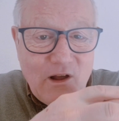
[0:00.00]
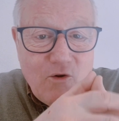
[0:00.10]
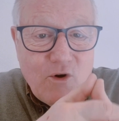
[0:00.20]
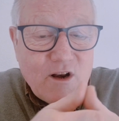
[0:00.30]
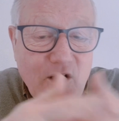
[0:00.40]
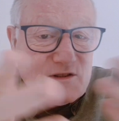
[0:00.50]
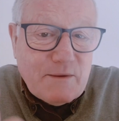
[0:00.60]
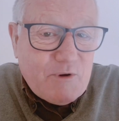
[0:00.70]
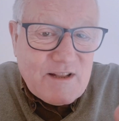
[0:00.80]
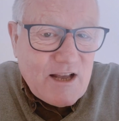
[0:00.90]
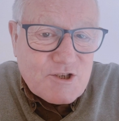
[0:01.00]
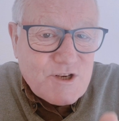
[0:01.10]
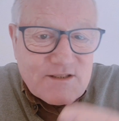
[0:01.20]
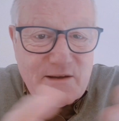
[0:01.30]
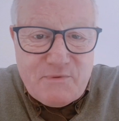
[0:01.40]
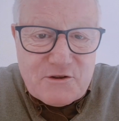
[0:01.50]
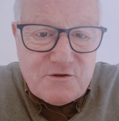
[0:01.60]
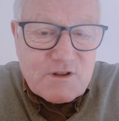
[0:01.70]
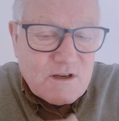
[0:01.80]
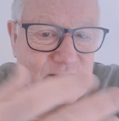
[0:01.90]
oh là, ça peut être de l'argent, ça peut être du
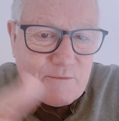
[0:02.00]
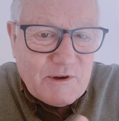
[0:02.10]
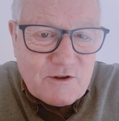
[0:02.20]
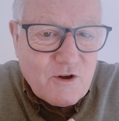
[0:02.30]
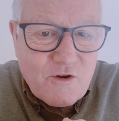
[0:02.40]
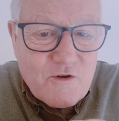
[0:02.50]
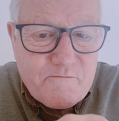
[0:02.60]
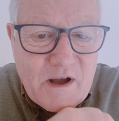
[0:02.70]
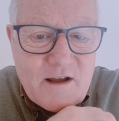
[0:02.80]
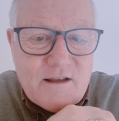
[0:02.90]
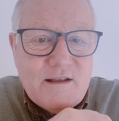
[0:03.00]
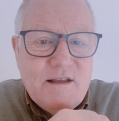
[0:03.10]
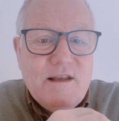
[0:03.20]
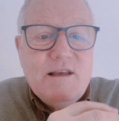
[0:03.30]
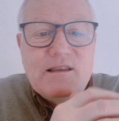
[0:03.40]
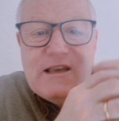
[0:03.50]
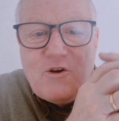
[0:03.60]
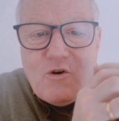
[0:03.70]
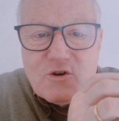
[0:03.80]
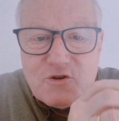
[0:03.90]
temps, ça peut être un repas.
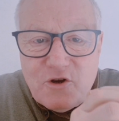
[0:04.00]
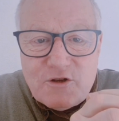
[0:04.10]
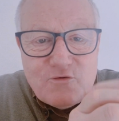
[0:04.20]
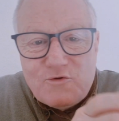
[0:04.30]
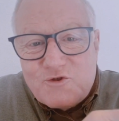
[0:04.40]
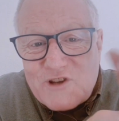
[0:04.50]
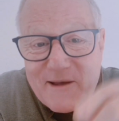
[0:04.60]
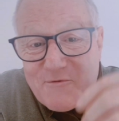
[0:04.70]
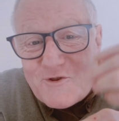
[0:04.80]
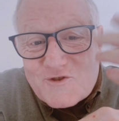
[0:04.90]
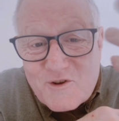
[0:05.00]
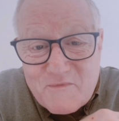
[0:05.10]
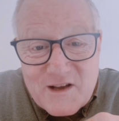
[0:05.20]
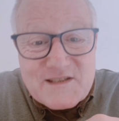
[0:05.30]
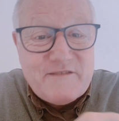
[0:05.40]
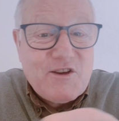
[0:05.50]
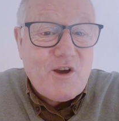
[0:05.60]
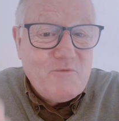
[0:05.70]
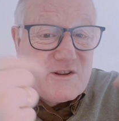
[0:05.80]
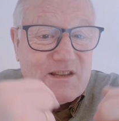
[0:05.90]
Quiconque donne ou sème une semence avec
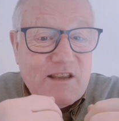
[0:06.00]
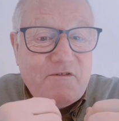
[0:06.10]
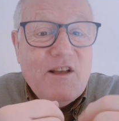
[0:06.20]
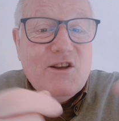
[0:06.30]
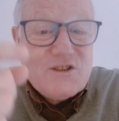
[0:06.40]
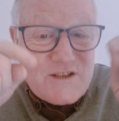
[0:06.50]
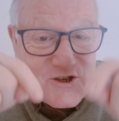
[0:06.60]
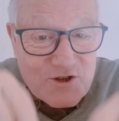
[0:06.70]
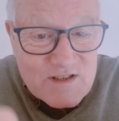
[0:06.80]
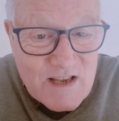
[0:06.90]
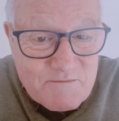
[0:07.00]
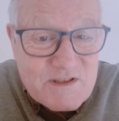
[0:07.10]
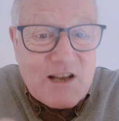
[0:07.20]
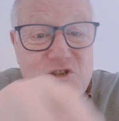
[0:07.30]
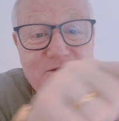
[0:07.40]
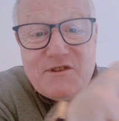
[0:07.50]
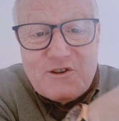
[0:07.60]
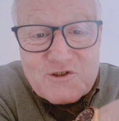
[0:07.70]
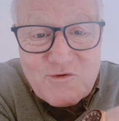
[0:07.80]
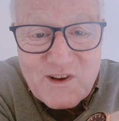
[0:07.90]
un motif, si je sème ça, je vais
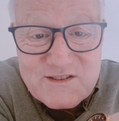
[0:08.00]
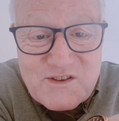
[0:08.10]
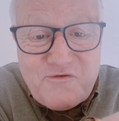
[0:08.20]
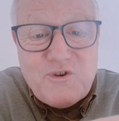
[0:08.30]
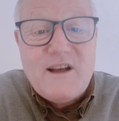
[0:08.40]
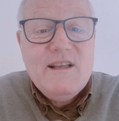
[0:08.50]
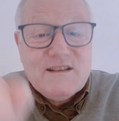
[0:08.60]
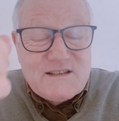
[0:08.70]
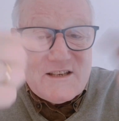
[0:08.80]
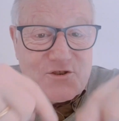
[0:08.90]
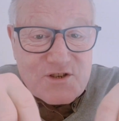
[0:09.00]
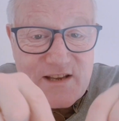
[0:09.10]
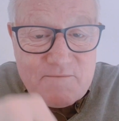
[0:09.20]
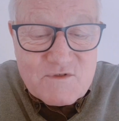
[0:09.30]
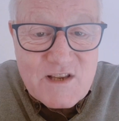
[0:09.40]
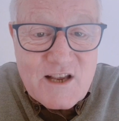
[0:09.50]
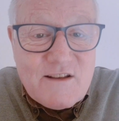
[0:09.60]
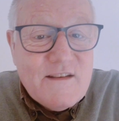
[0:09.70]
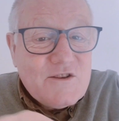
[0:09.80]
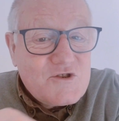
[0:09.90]
recevoir dix fois. Si je sème ça,
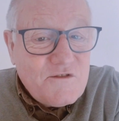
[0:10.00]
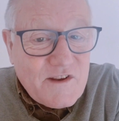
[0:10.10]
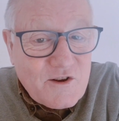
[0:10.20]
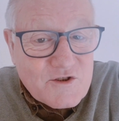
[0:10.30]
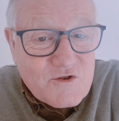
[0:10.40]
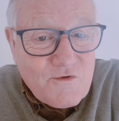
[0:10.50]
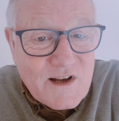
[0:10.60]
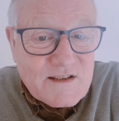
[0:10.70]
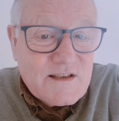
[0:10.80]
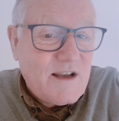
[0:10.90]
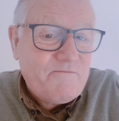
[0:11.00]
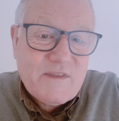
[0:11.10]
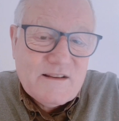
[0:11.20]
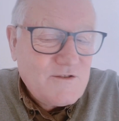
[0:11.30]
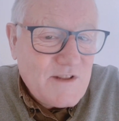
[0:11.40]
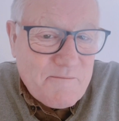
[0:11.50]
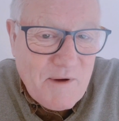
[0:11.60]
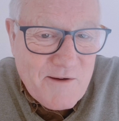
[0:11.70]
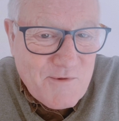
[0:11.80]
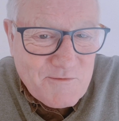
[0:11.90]
je vais recevoir ça. Ce n'est pas
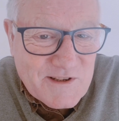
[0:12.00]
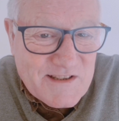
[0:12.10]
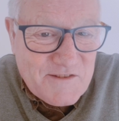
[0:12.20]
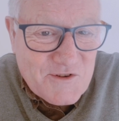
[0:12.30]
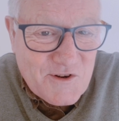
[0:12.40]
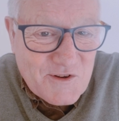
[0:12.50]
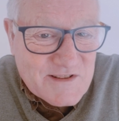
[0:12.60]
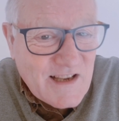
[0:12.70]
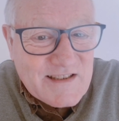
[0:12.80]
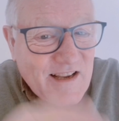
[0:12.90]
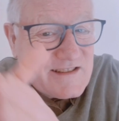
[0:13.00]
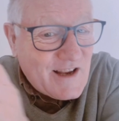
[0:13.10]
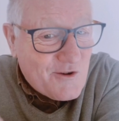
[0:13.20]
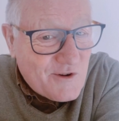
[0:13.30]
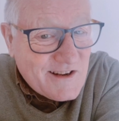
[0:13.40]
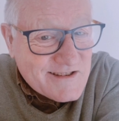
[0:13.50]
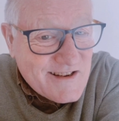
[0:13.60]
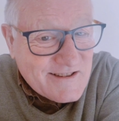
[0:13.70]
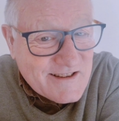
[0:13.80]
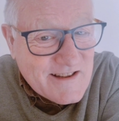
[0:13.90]
un bon motif selon... Ça, c'est encore
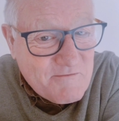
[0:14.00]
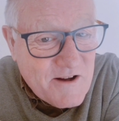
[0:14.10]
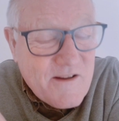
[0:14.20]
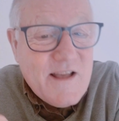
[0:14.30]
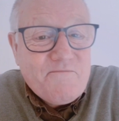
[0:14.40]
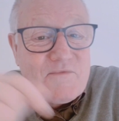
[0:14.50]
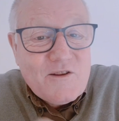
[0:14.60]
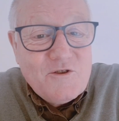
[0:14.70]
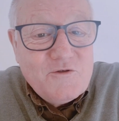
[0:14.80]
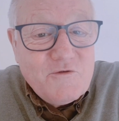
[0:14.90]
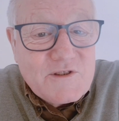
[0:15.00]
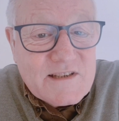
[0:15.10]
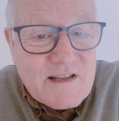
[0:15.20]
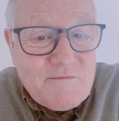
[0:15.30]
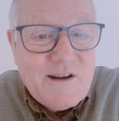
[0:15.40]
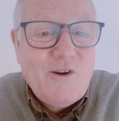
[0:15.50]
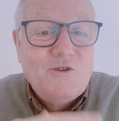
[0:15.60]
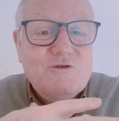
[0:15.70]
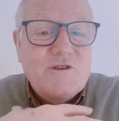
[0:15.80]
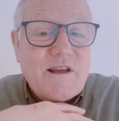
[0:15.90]
l'Ancien Testament. Le Nouveau Testament, on
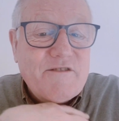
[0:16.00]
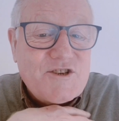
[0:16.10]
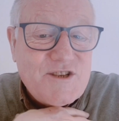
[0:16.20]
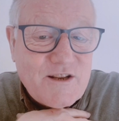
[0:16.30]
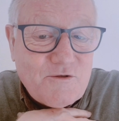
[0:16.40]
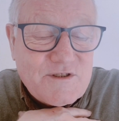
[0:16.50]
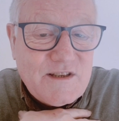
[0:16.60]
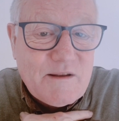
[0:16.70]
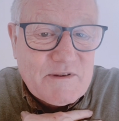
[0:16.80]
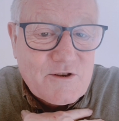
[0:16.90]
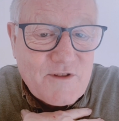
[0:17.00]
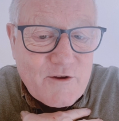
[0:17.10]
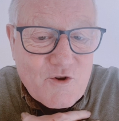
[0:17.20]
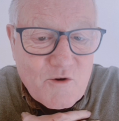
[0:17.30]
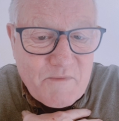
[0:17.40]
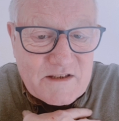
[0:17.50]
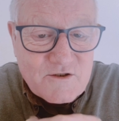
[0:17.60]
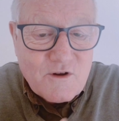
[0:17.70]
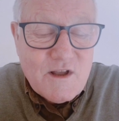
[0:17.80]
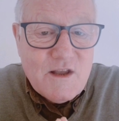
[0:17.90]
donne avec générosité parce qu'on a eu
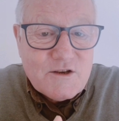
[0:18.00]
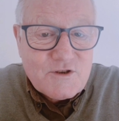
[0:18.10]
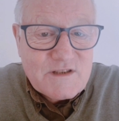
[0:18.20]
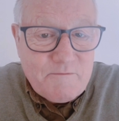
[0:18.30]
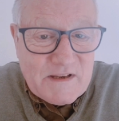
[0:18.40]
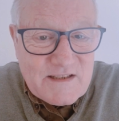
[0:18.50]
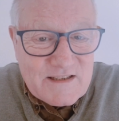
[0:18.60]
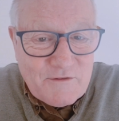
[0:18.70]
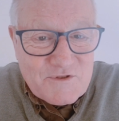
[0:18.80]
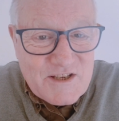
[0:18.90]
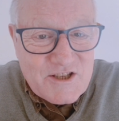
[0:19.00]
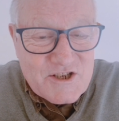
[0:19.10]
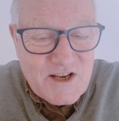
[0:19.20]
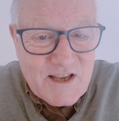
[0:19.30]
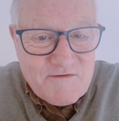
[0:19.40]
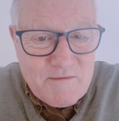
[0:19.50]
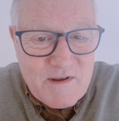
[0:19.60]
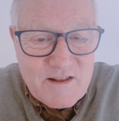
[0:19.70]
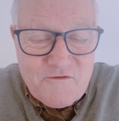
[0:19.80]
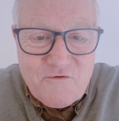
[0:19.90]
compassion. Je ne sais pas si ça vous est déjà arrivé,
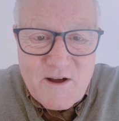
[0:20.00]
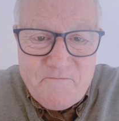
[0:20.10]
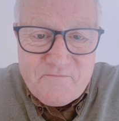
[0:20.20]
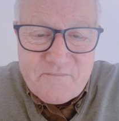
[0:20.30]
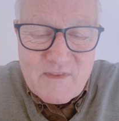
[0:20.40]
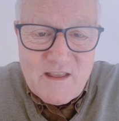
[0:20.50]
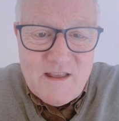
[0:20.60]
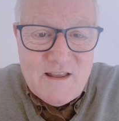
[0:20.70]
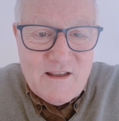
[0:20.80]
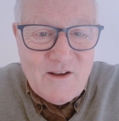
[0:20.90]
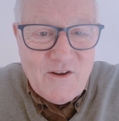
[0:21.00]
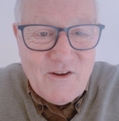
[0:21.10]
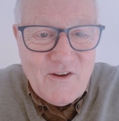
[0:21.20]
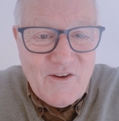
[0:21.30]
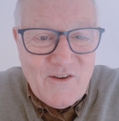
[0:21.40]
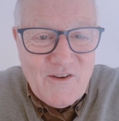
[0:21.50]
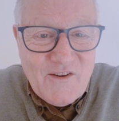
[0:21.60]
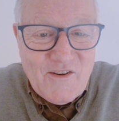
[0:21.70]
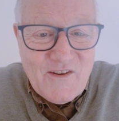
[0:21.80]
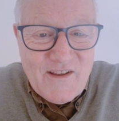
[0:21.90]
mais des fois,
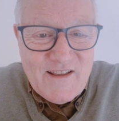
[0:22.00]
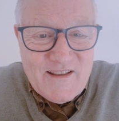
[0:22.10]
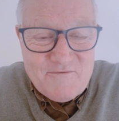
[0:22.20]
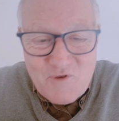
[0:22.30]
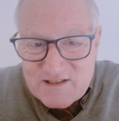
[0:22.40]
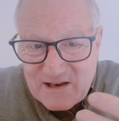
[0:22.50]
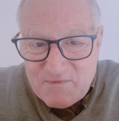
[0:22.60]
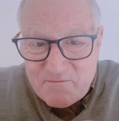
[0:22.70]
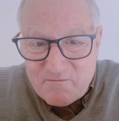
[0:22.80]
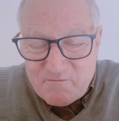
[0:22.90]
euh, moi, ça m'est